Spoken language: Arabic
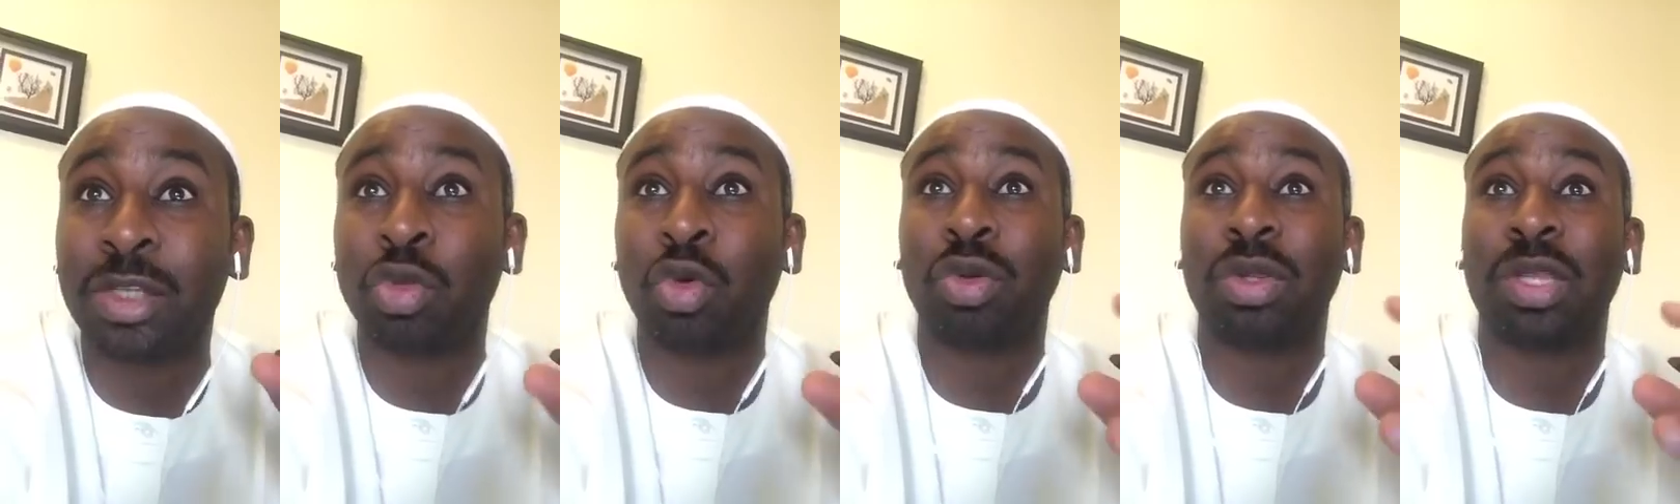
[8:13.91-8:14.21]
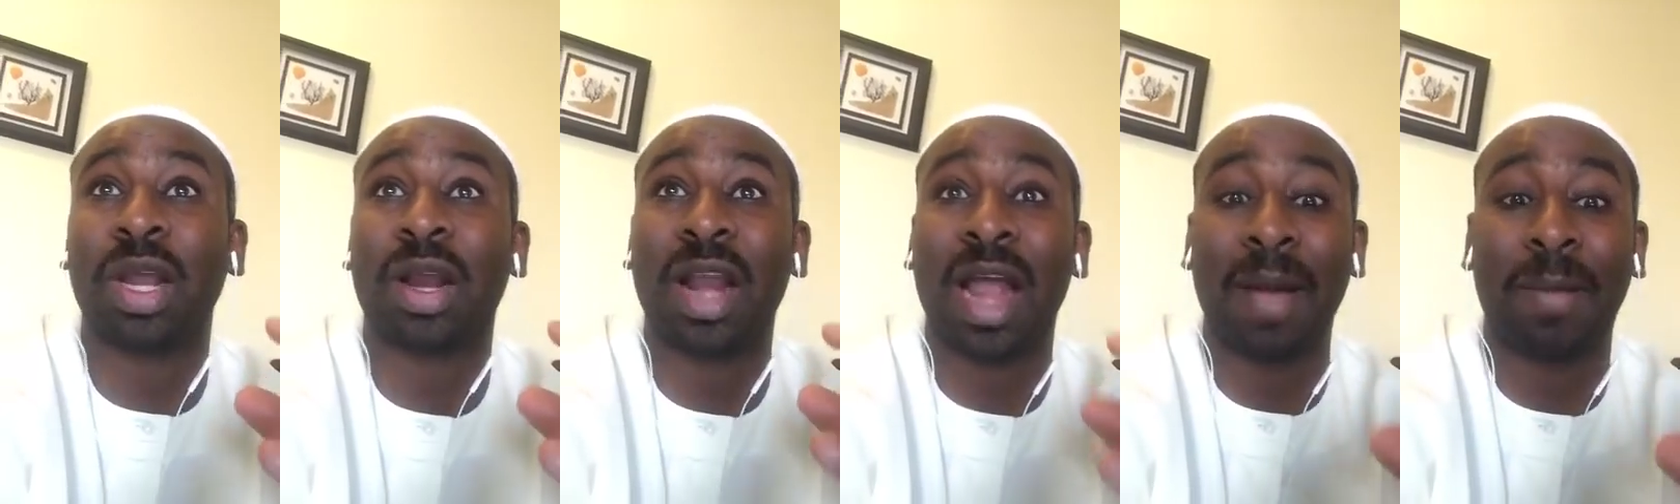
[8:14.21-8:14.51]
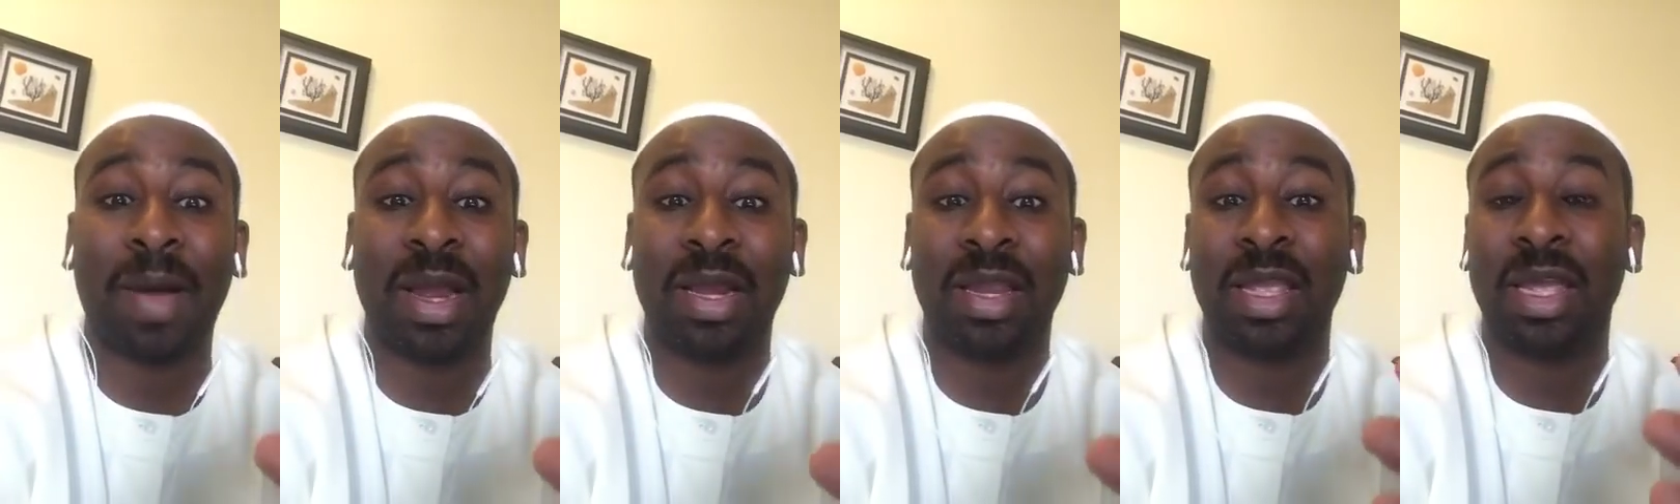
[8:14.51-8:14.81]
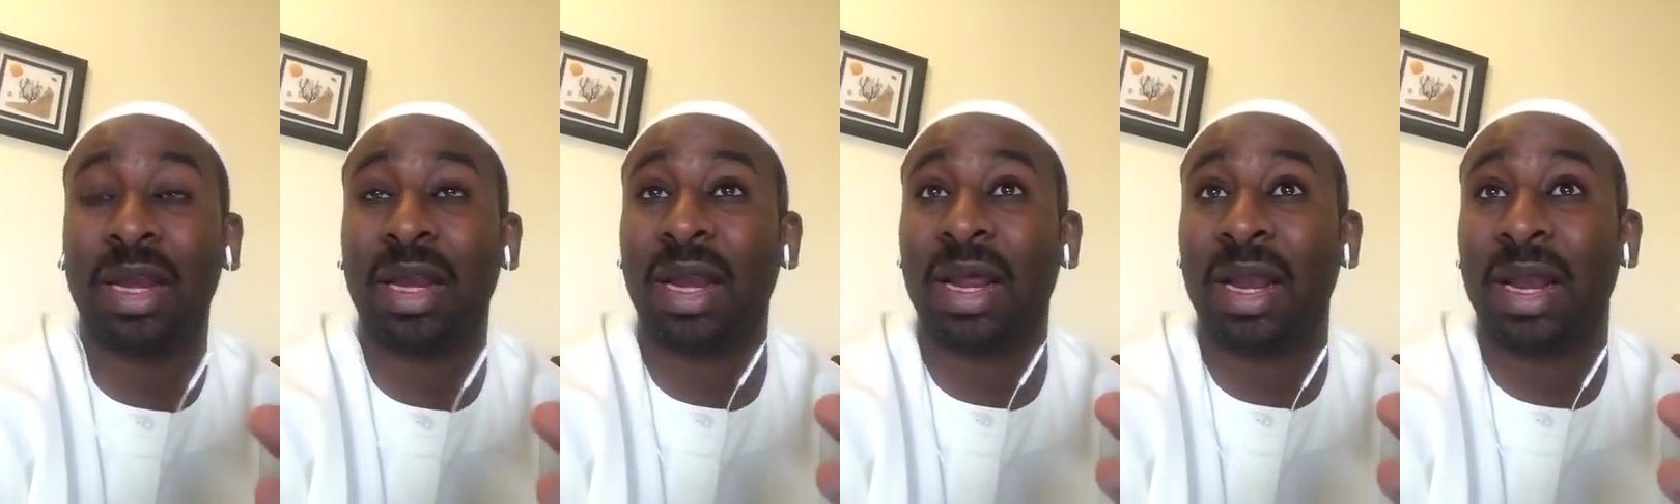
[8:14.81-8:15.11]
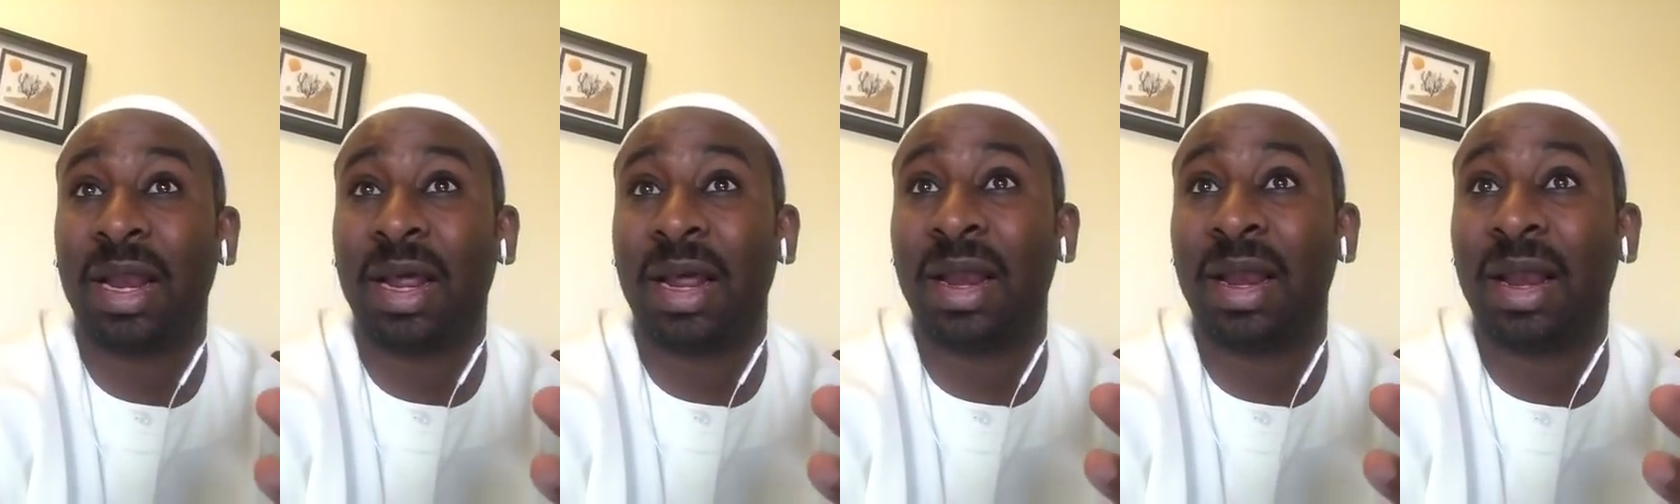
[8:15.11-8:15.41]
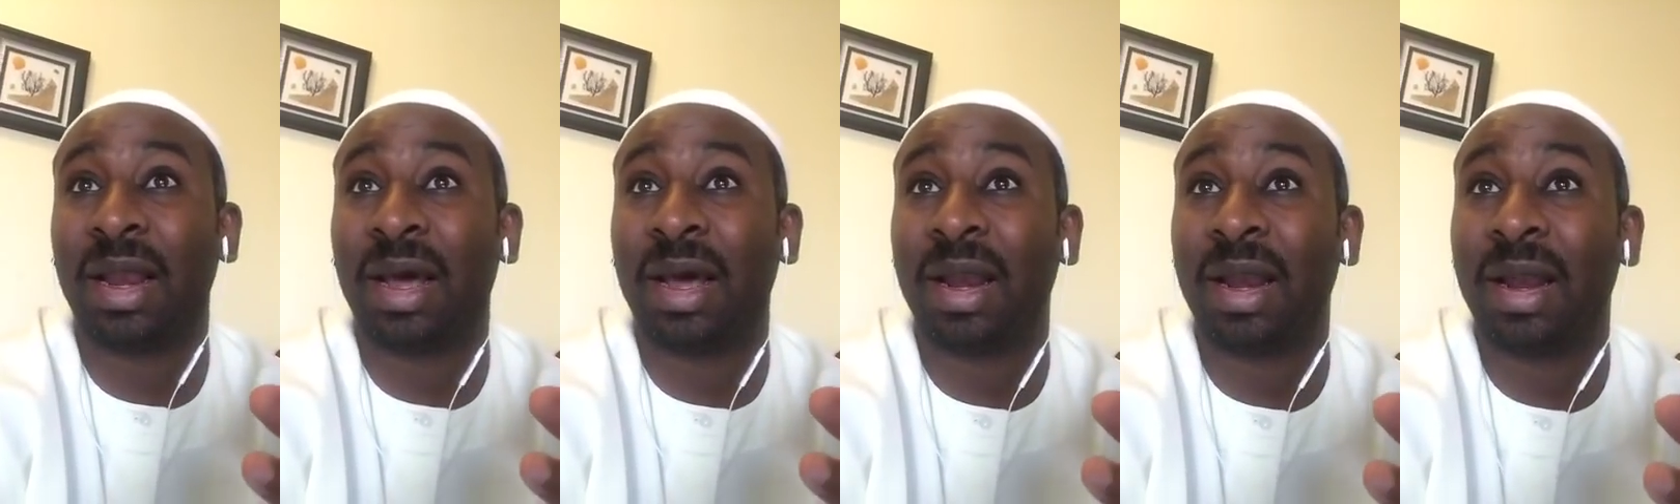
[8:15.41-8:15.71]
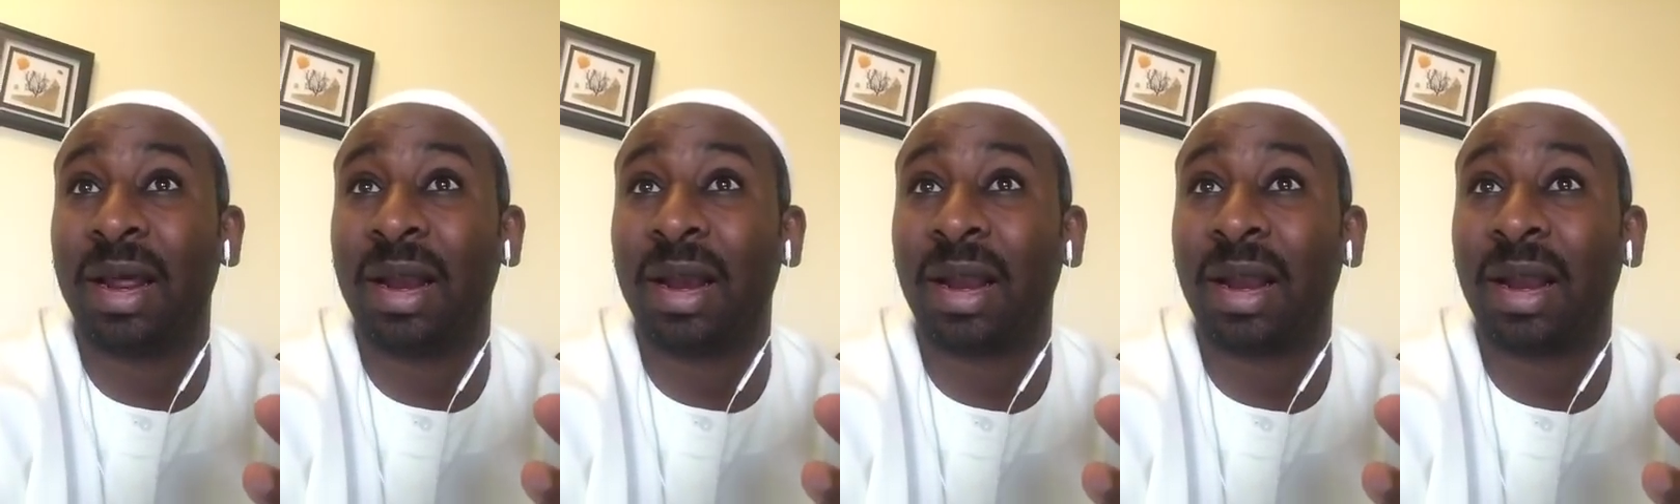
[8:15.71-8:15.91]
السلطه الرابعه اللي هي ال ال